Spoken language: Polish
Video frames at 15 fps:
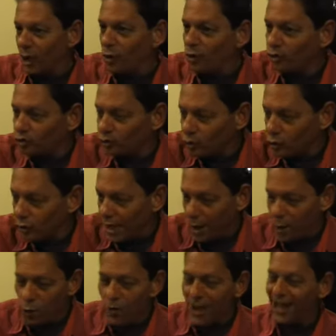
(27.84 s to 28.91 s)
Po pierwsze,
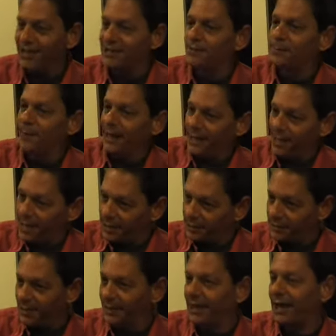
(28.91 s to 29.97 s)
gość buduje sobie
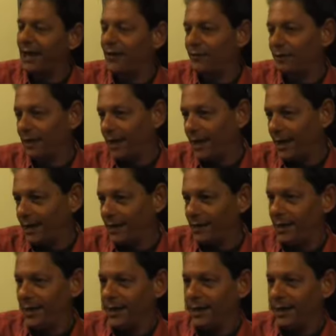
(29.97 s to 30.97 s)
opozycyjną legendę.